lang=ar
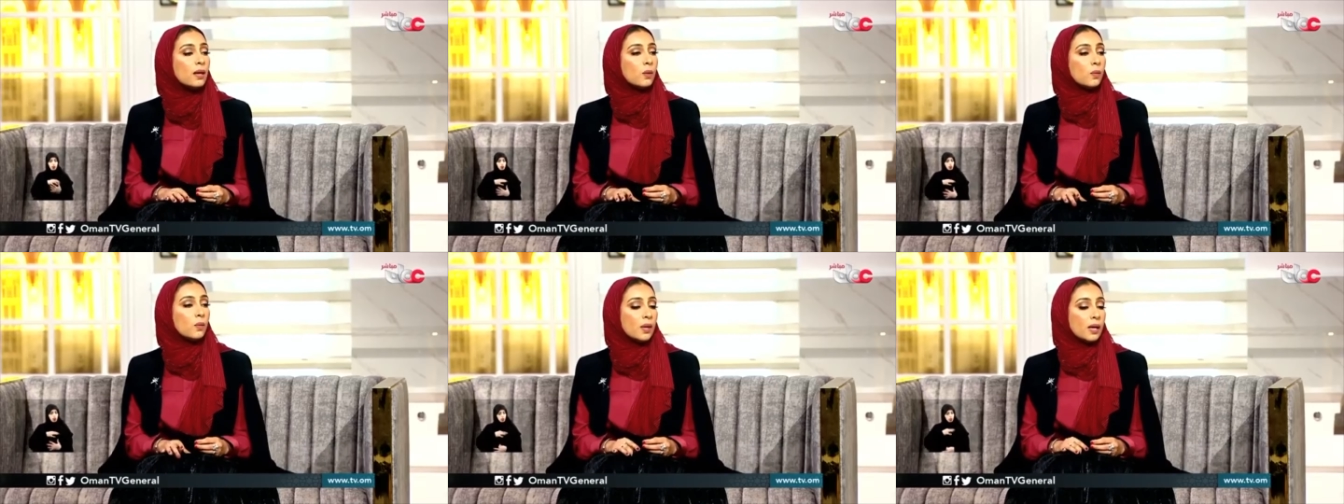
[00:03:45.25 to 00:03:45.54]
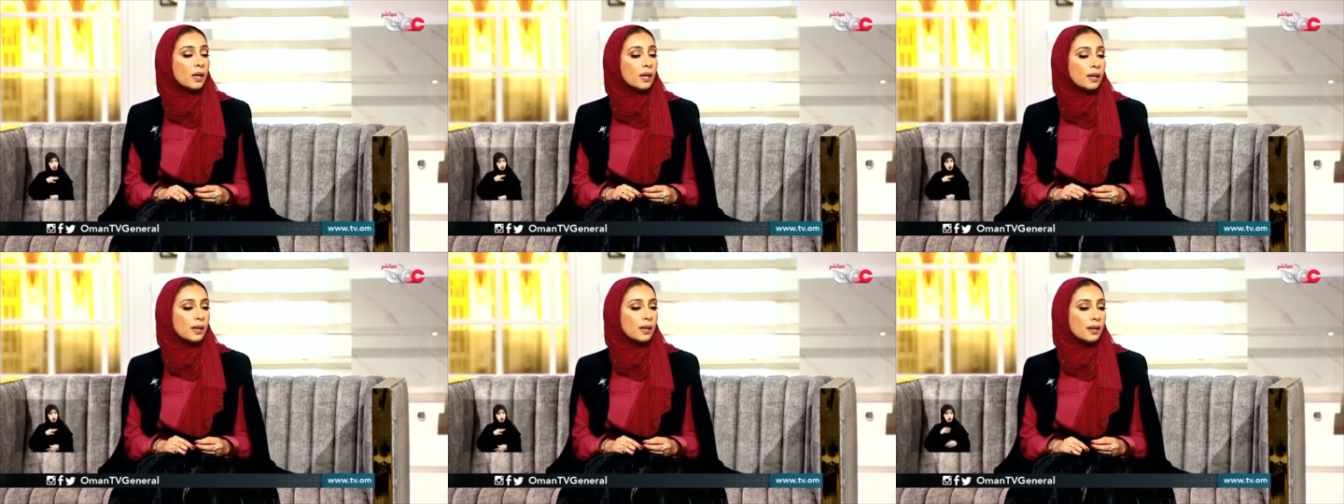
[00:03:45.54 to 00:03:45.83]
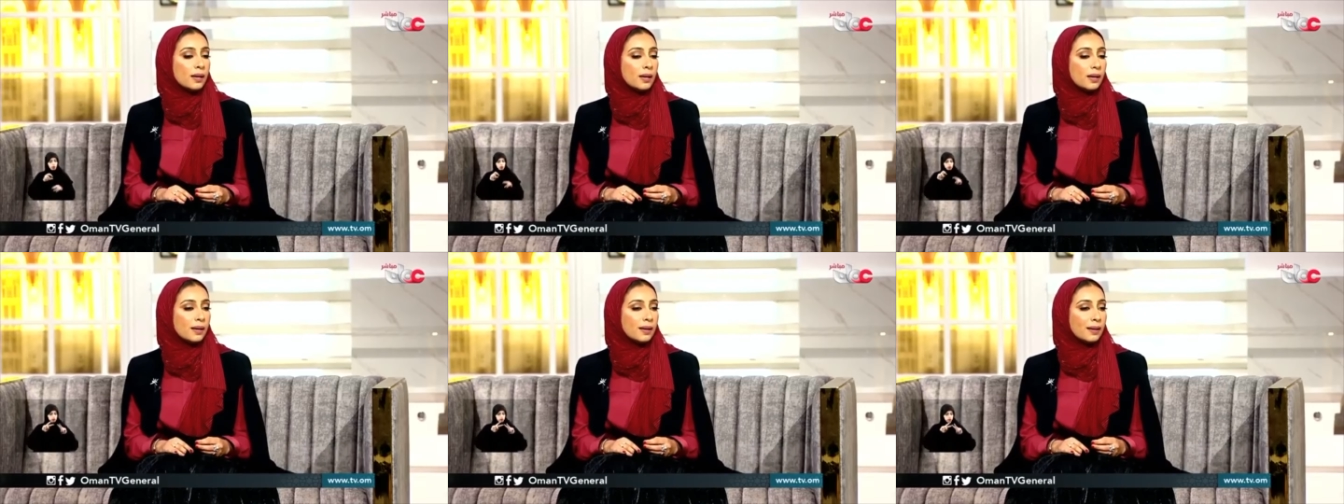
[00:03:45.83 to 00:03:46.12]

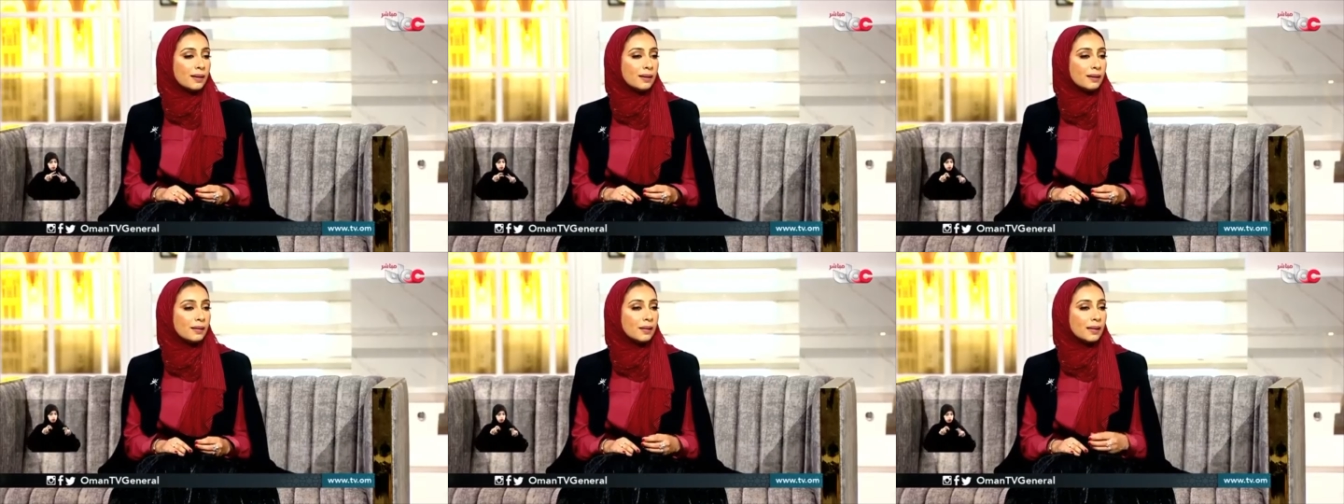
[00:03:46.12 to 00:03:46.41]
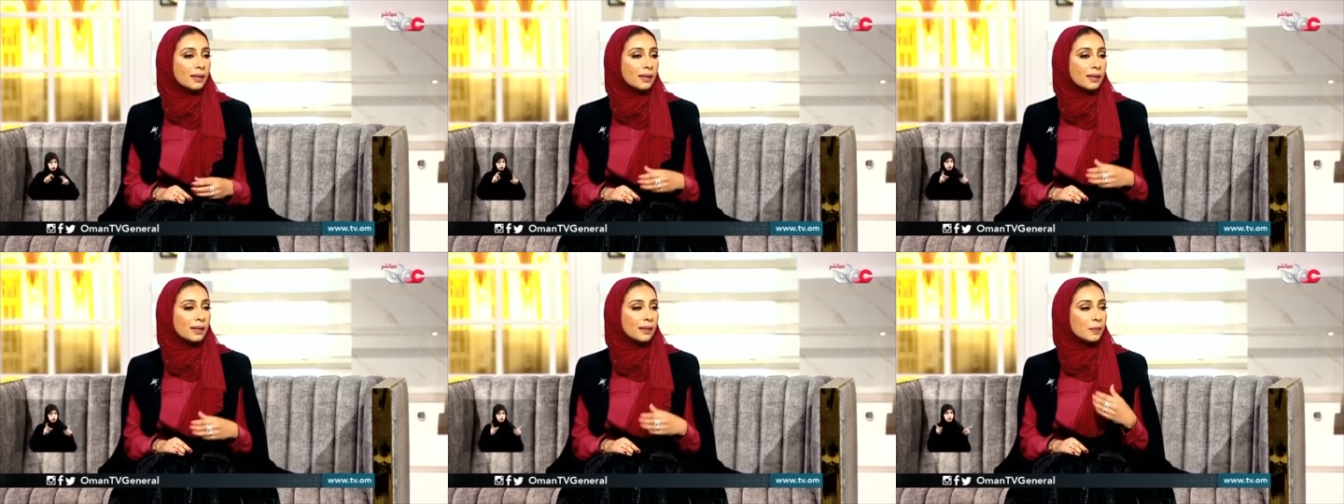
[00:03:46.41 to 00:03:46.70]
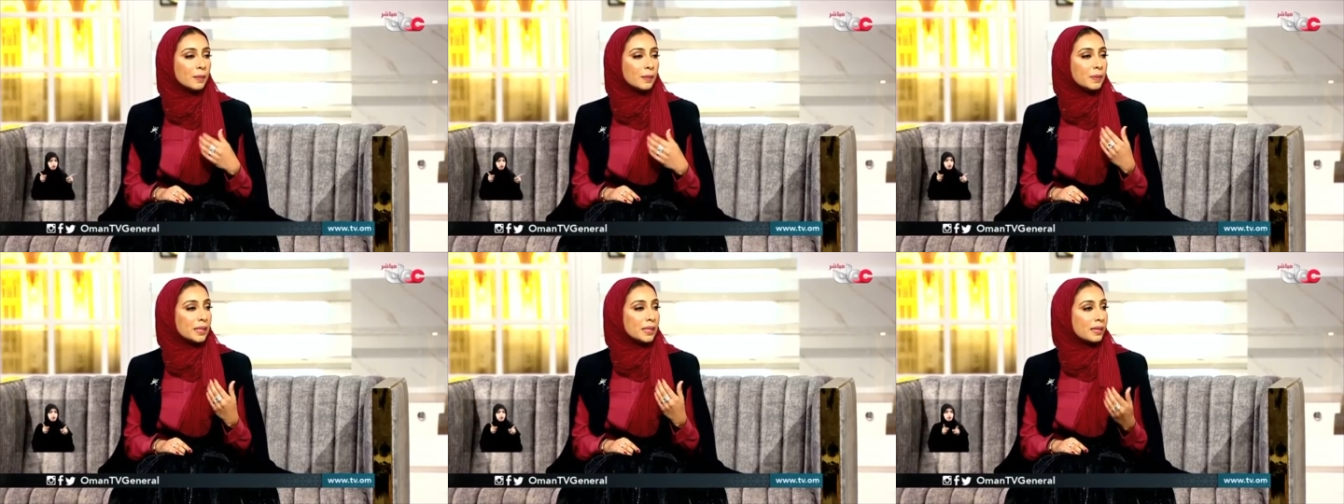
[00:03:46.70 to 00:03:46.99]

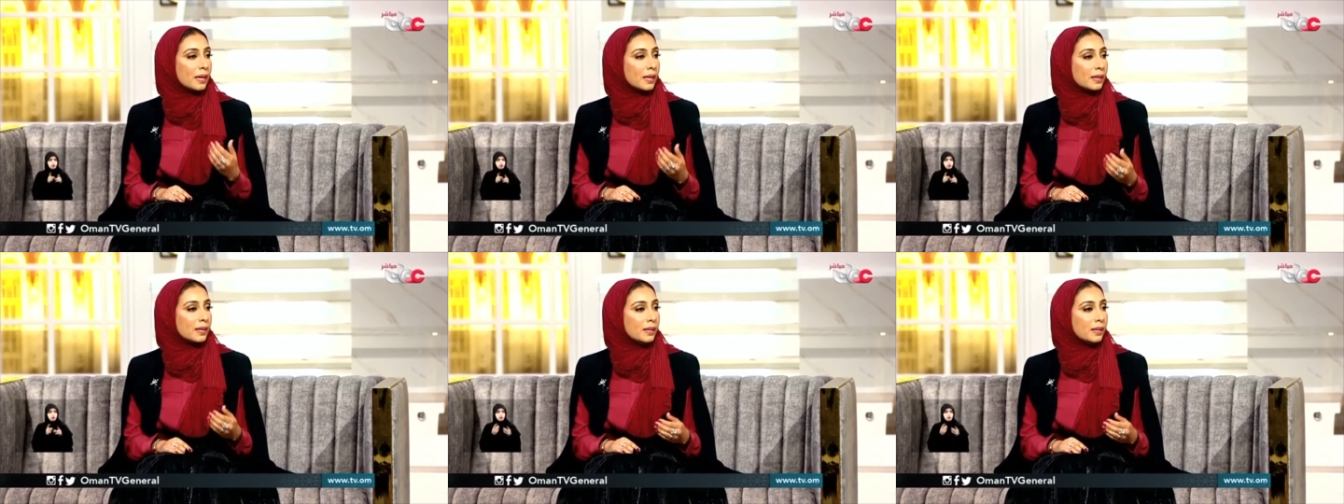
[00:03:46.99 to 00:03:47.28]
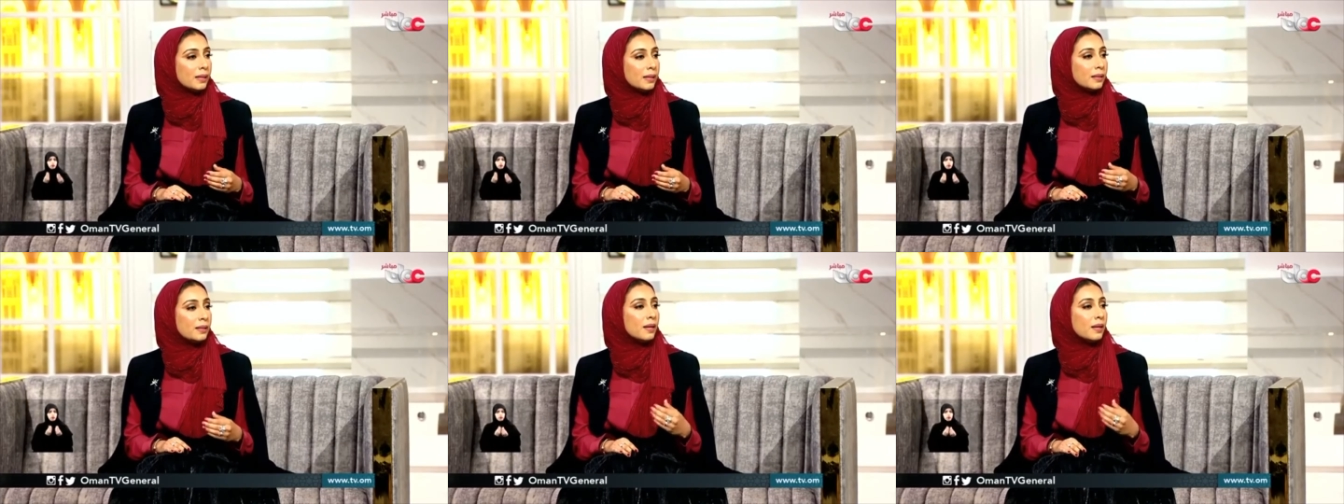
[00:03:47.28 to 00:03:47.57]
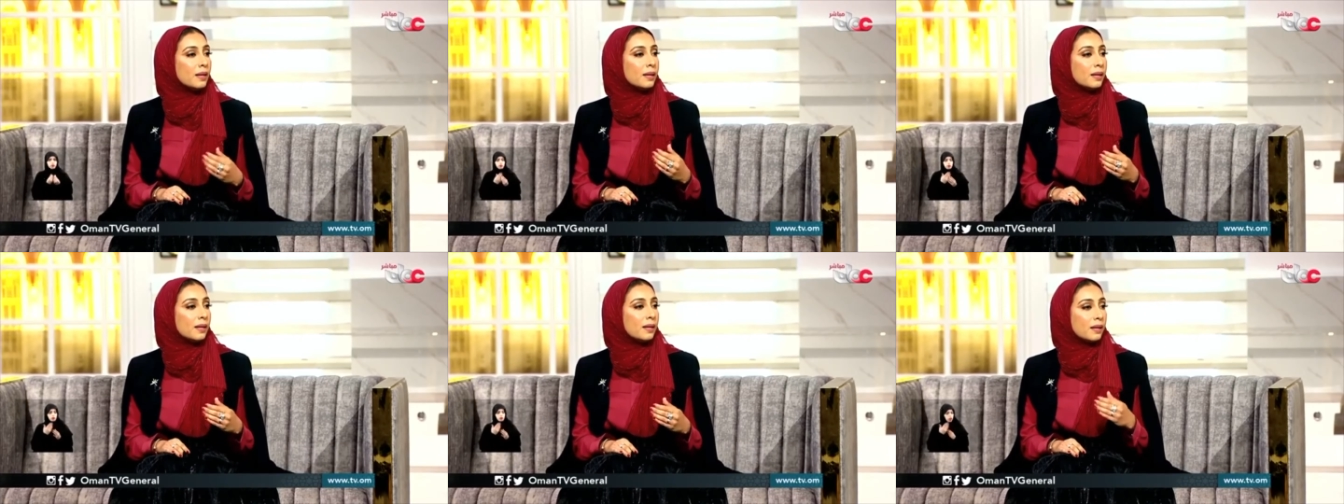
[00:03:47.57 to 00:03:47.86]
وبالتأكيد
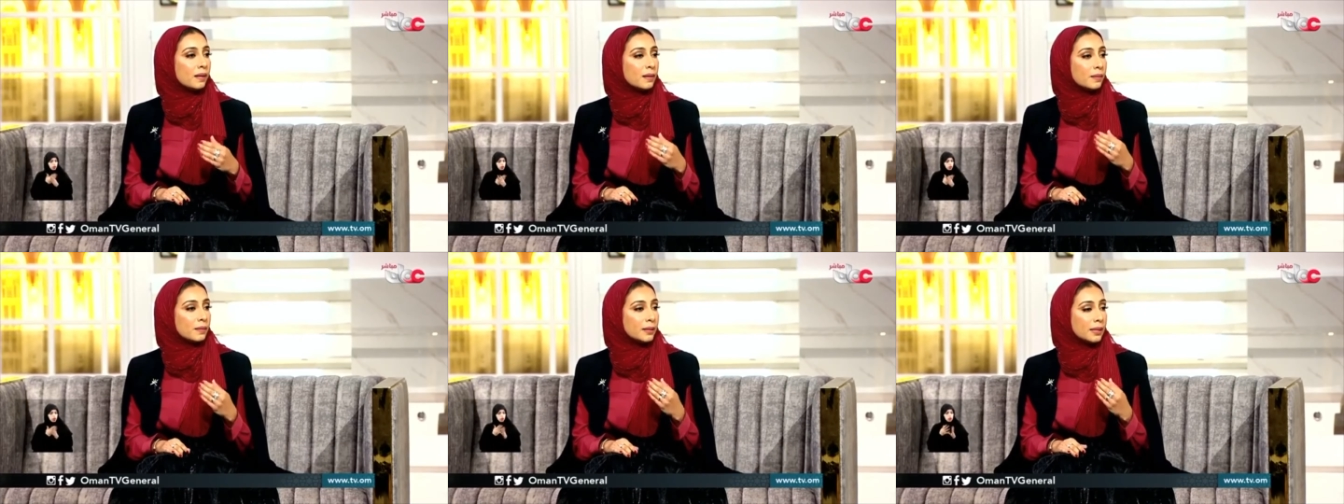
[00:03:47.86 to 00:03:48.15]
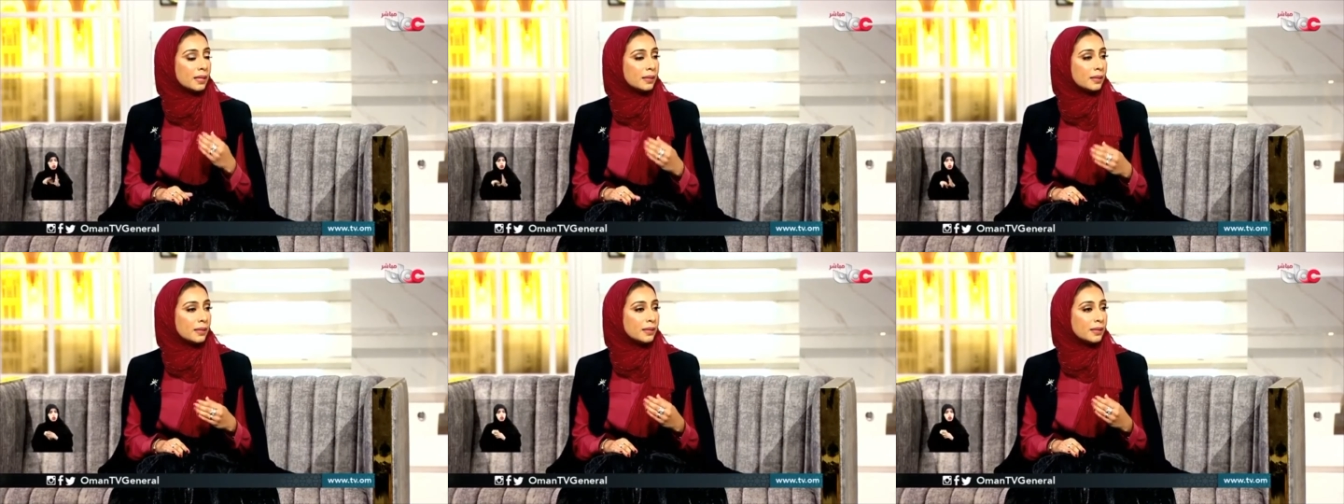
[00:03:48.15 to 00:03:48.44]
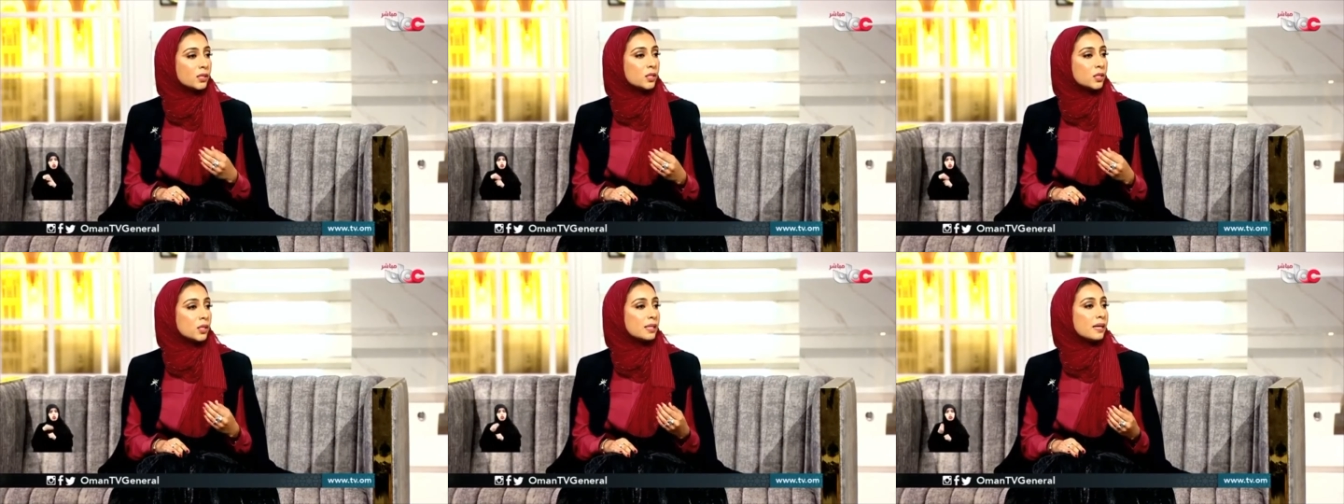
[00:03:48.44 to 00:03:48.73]
آه،
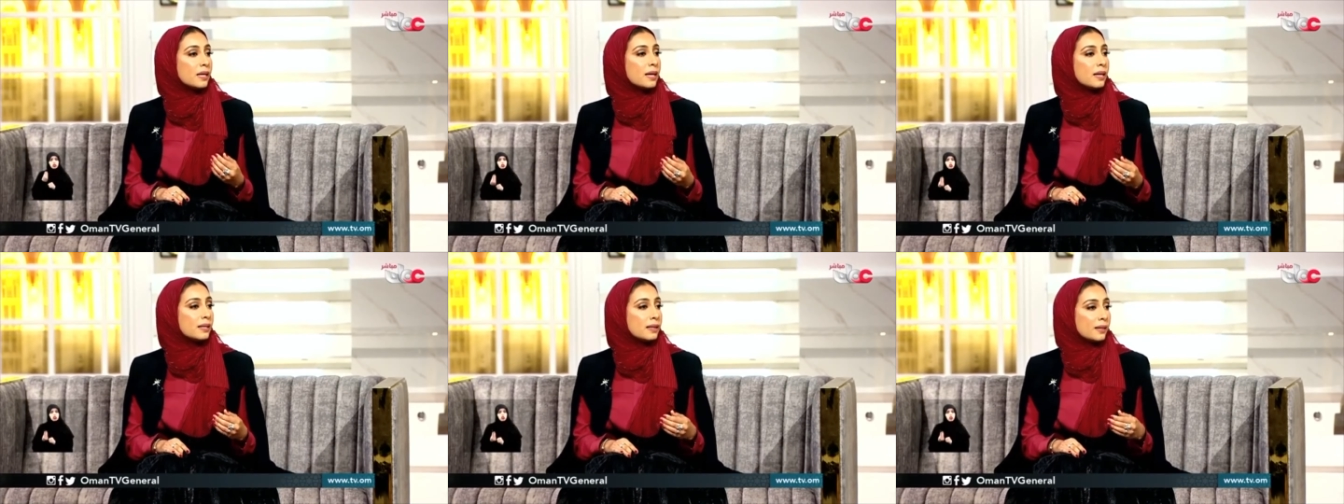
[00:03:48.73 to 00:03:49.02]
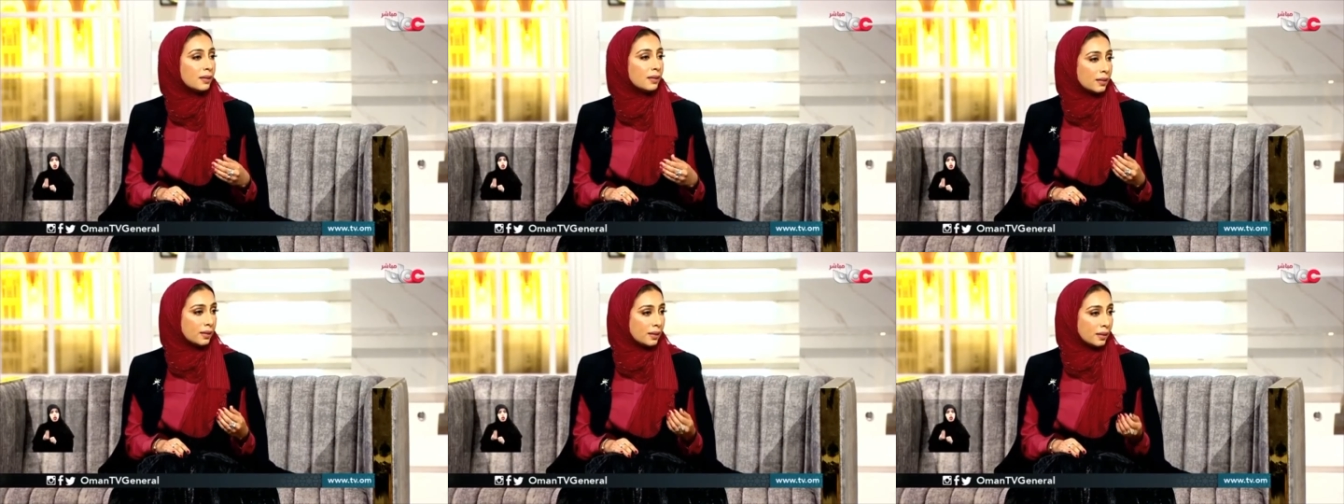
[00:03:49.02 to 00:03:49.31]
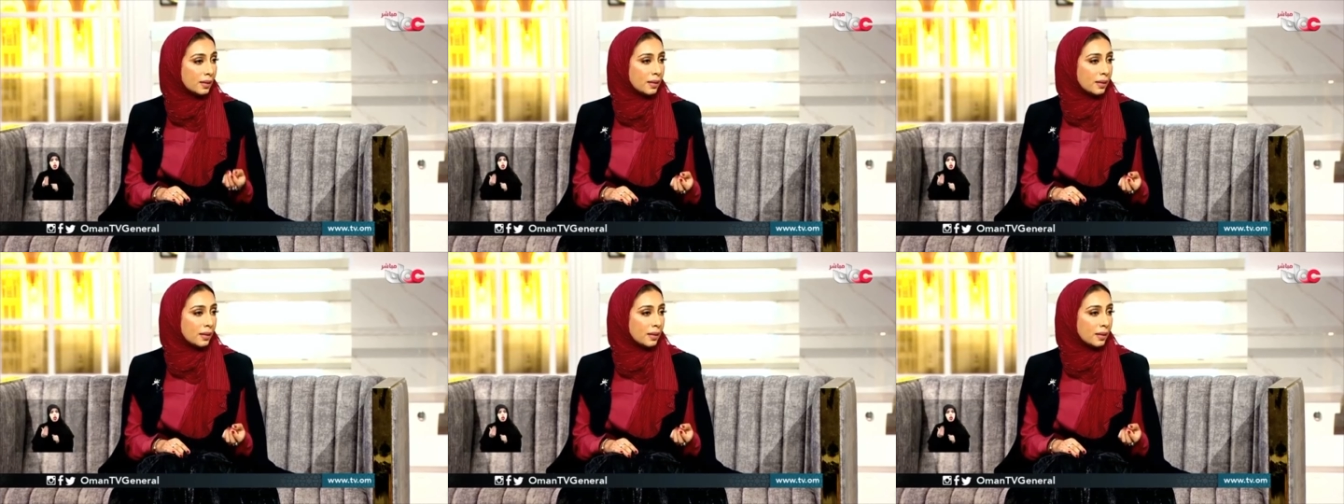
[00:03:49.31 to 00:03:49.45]
نتيجة هذه